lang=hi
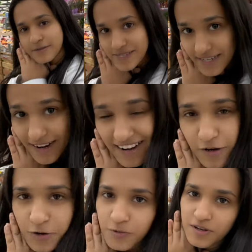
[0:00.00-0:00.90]
नमस्कार
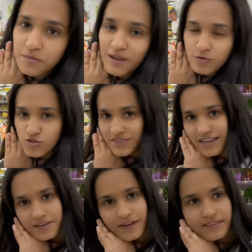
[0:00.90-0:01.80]
हेलो एवरीवन मैं हूं
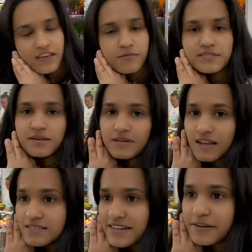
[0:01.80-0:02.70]
चित्राली वांदे मैं
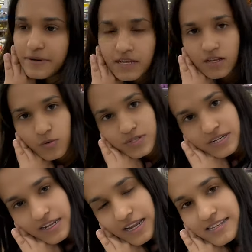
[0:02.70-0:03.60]
समरहा स्टेट मेडिकल
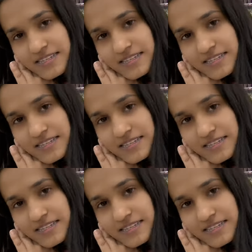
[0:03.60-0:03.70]
यूनिवर्सिटी का